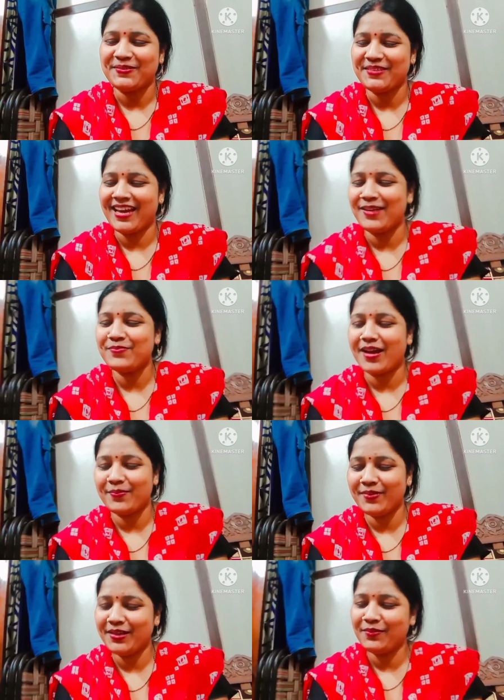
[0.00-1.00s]
तो यहाँ
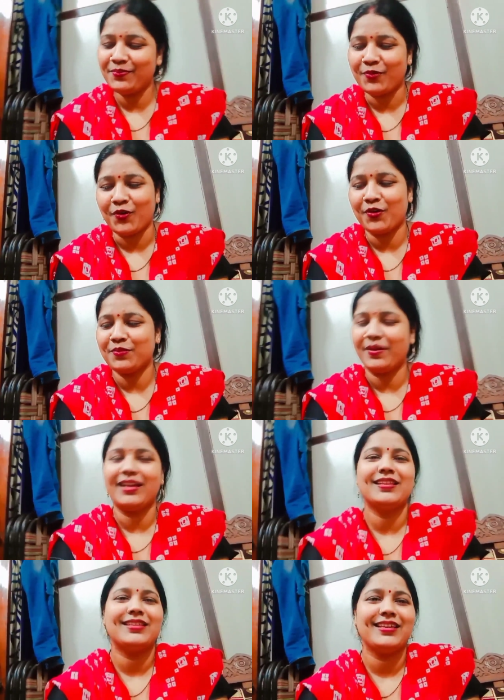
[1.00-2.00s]
अभी ने भी बहुत
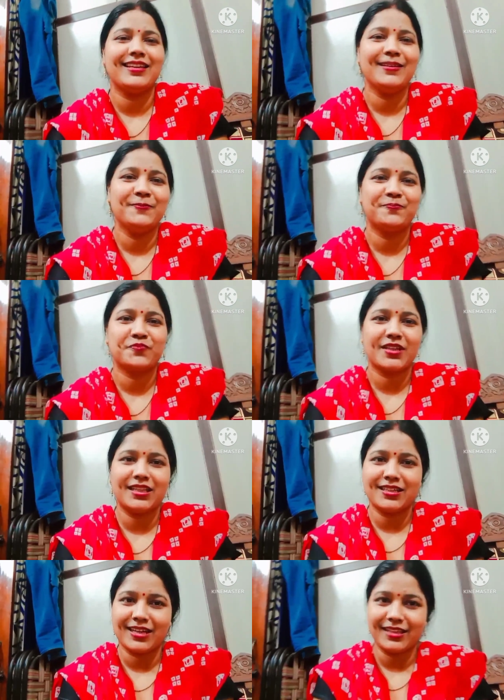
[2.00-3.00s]
मेहनत की है
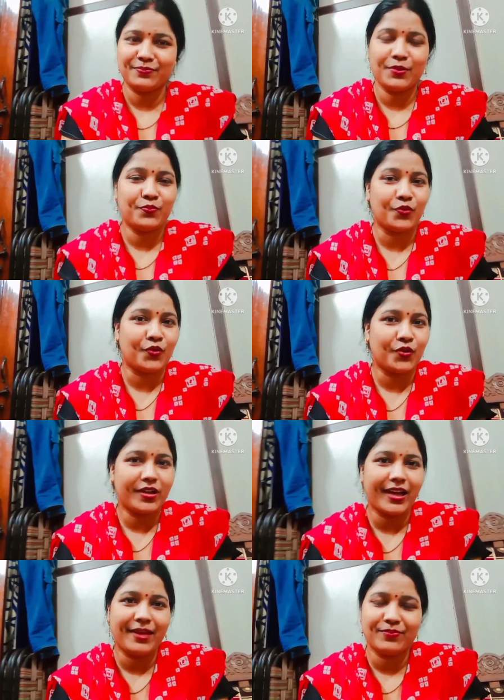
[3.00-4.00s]
कल रात में
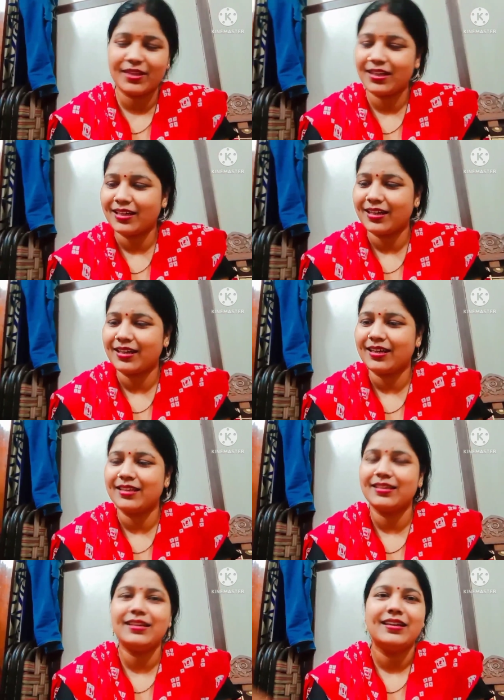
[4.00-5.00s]
बहुत टाइम तक लगा
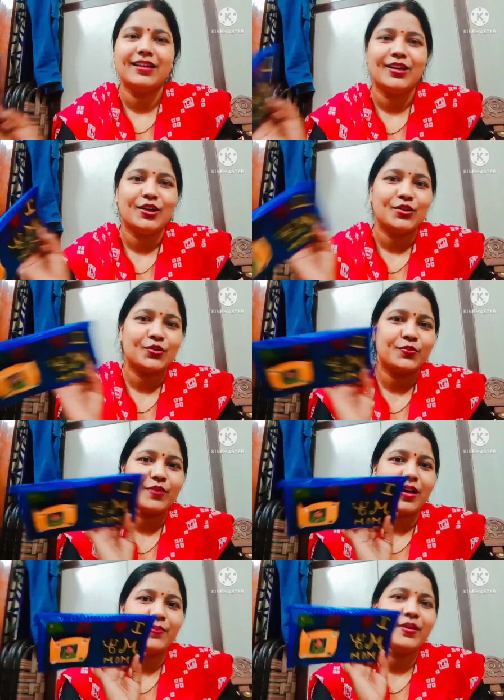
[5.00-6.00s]
रहा था तो
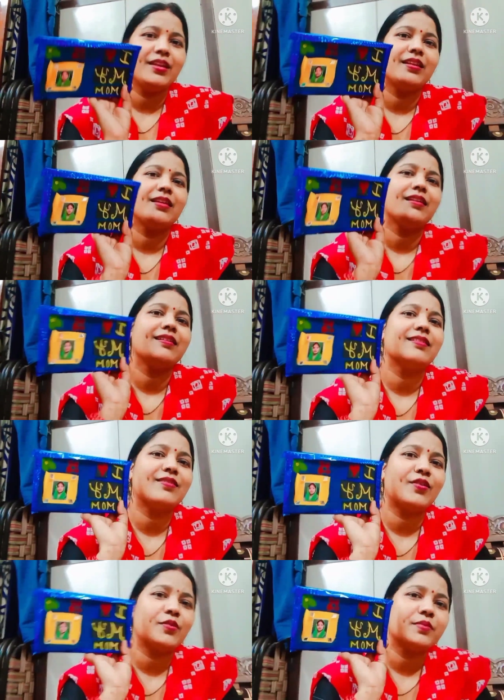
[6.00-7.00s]
अभी ने
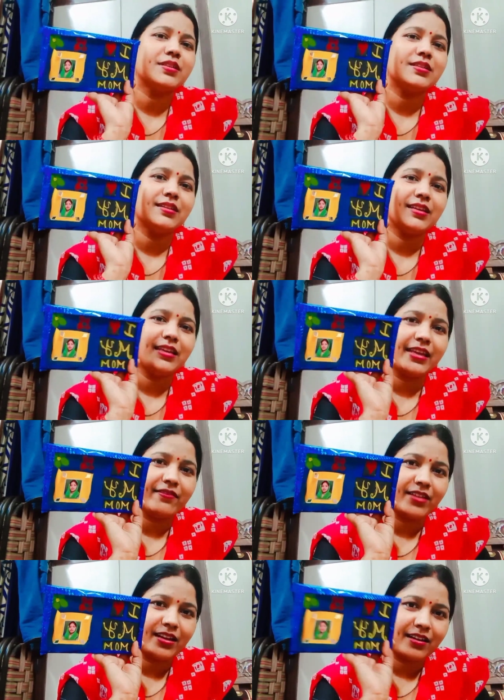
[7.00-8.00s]
और मिष्टी ने
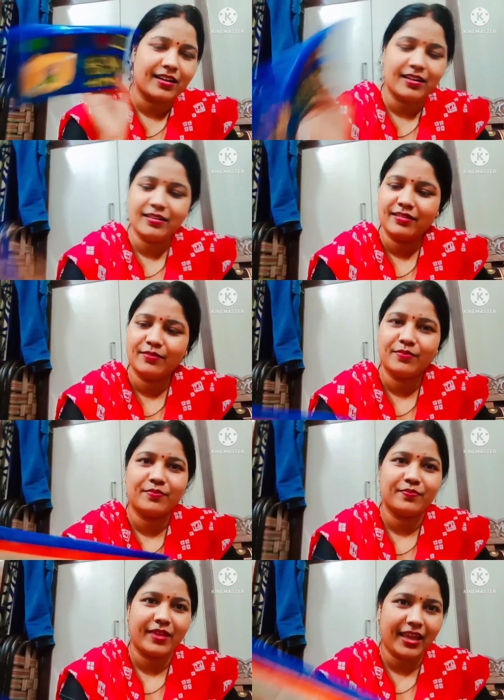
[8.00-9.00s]
ये वाला
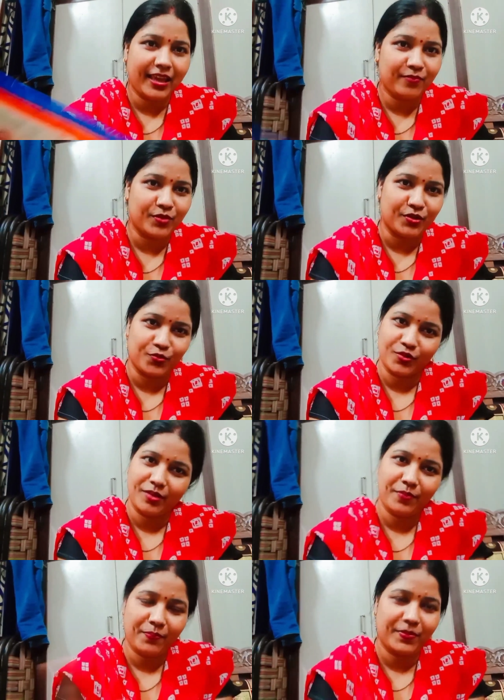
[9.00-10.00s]
कार्ड एक
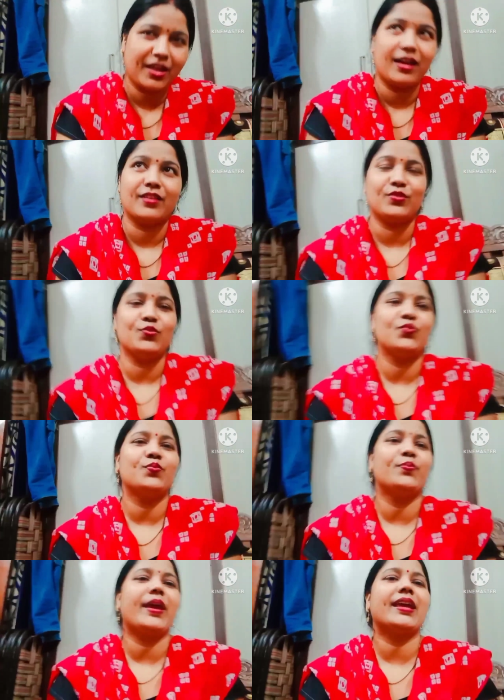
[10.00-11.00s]
मिनट मैं दिखाती
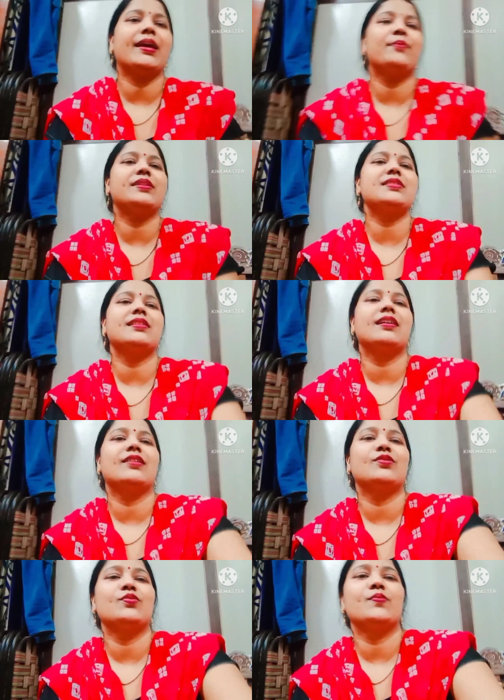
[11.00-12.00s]
हूँ बैक कैमरे से
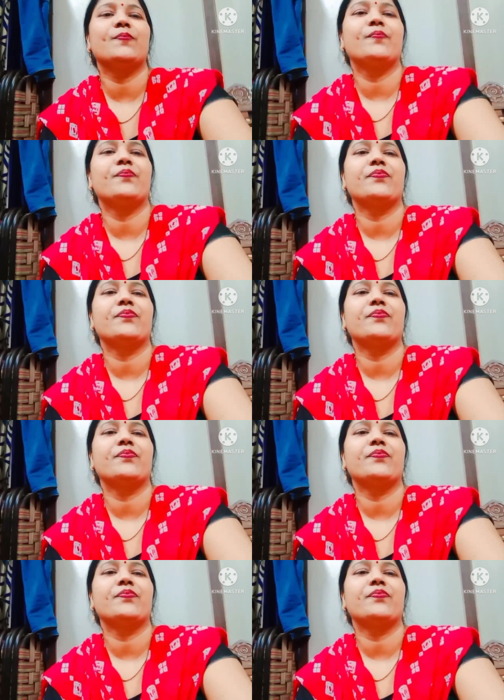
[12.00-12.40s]
दिखाती हूँ